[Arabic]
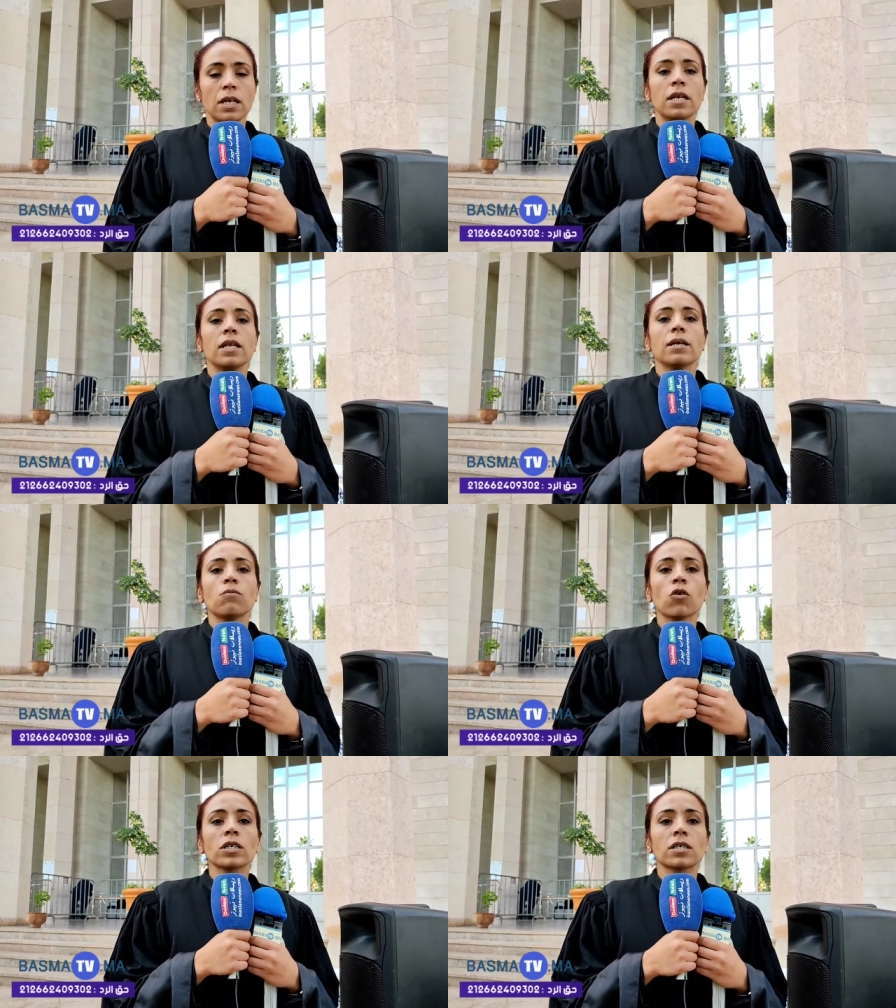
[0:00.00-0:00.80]

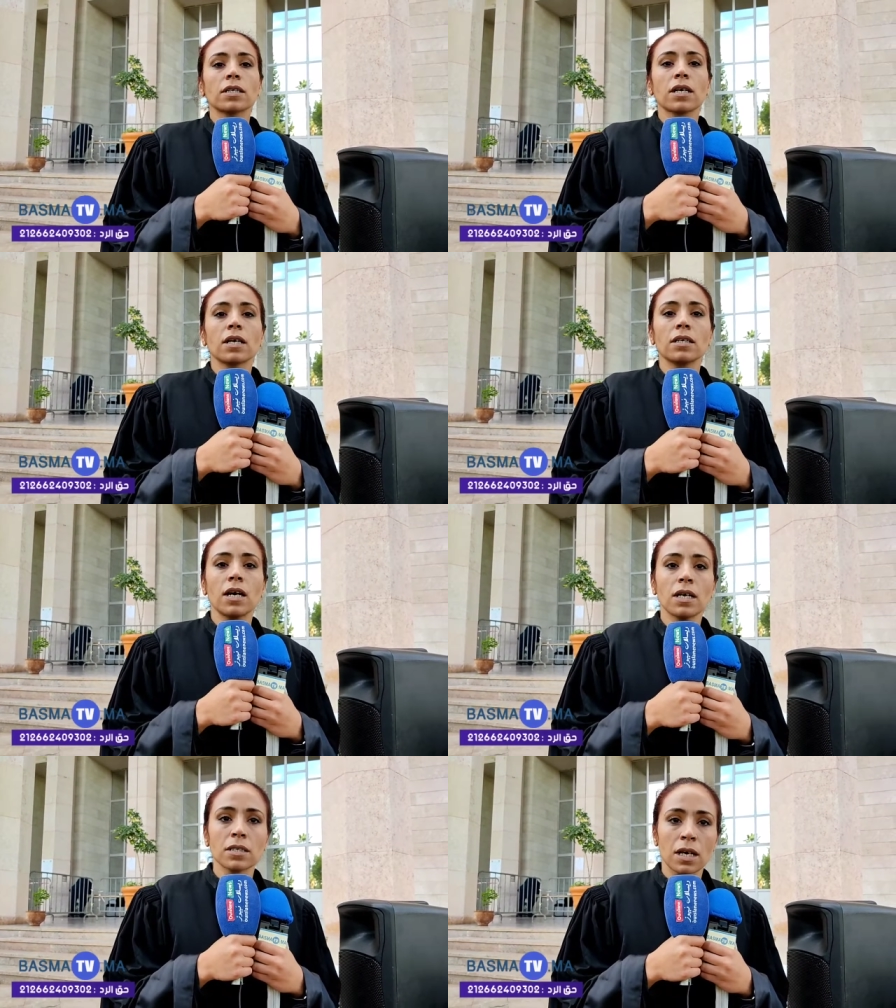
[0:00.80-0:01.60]

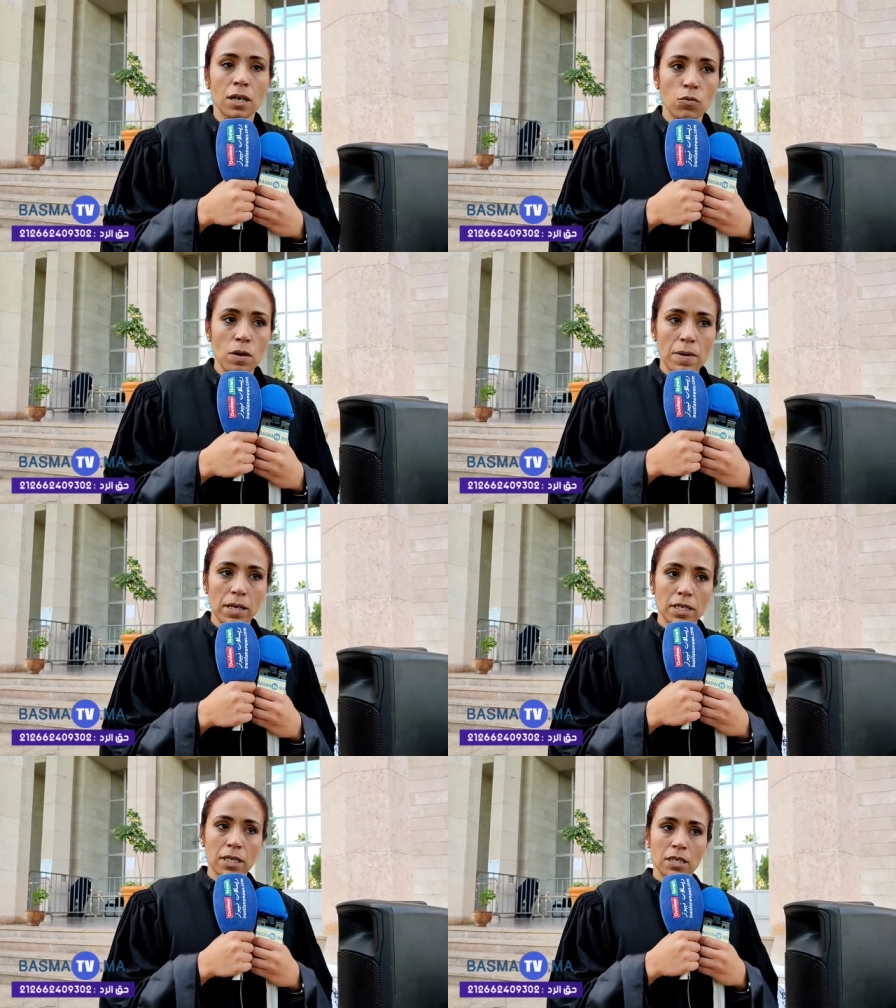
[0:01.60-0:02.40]
لمقتضيات قانون
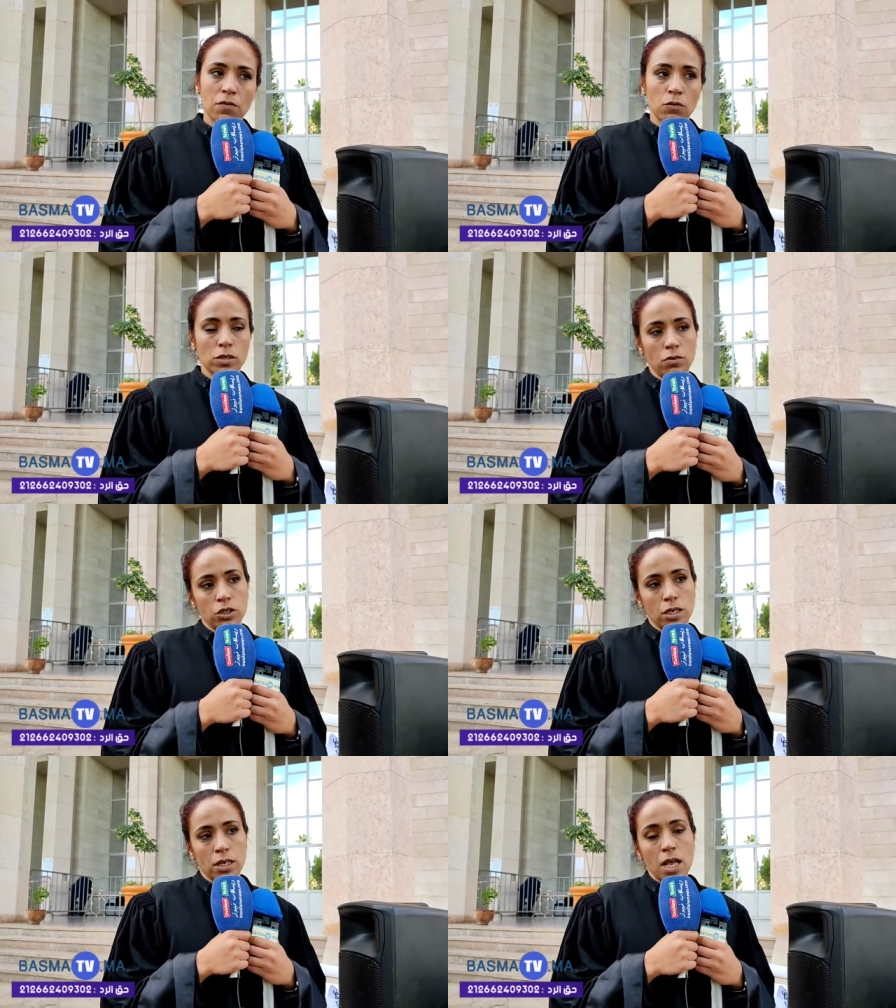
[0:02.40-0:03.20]
الماليه سنه
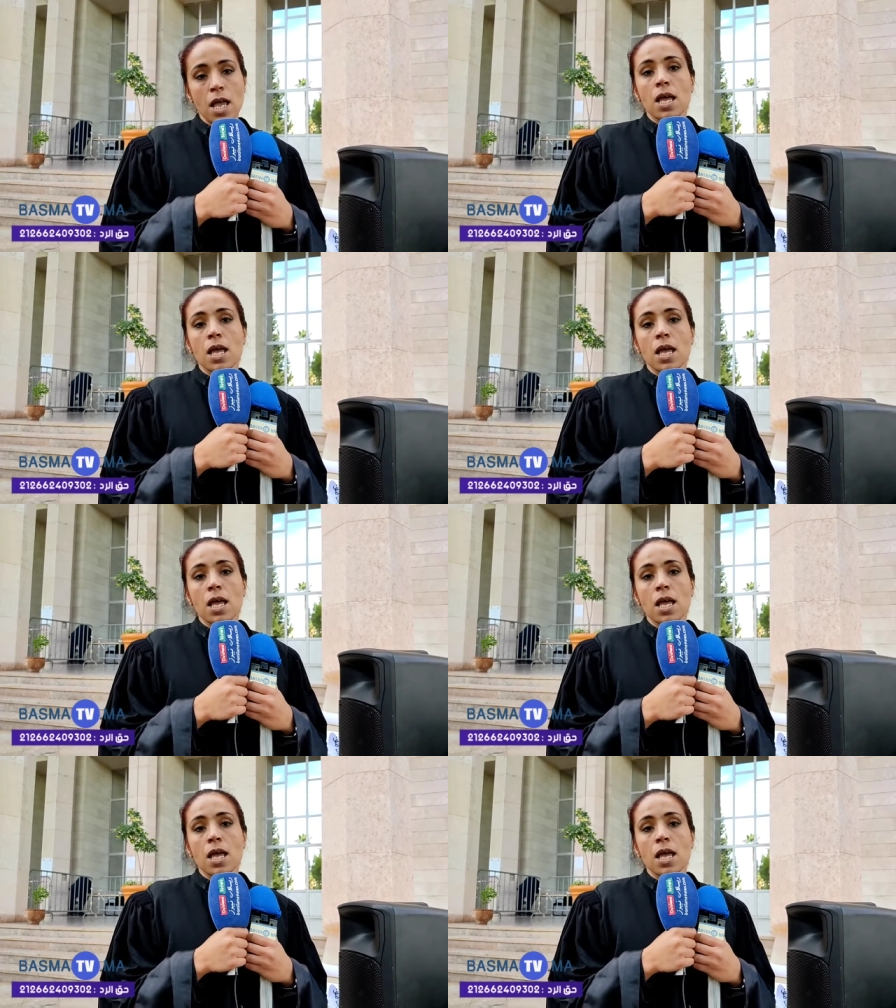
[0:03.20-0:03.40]
2023